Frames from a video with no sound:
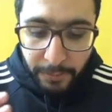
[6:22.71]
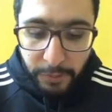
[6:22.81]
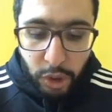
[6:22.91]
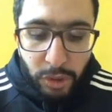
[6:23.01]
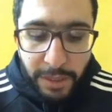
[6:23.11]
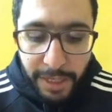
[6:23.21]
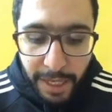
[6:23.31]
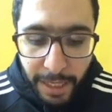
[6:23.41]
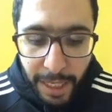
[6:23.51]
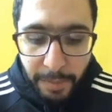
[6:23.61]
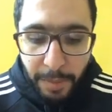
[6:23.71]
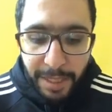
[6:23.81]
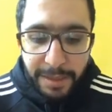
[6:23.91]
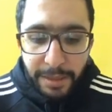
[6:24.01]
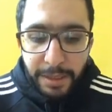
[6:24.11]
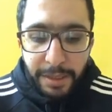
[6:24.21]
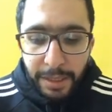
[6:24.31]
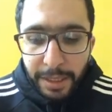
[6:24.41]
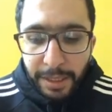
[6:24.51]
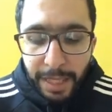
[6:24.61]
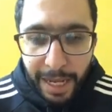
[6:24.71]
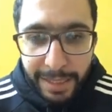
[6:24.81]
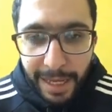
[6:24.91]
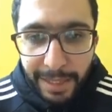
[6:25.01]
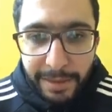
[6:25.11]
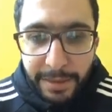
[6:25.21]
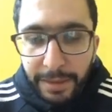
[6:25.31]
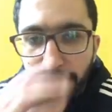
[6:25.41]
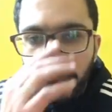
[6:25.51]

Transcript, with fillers: في الشوط الثاني لما مصر آه، تعادلت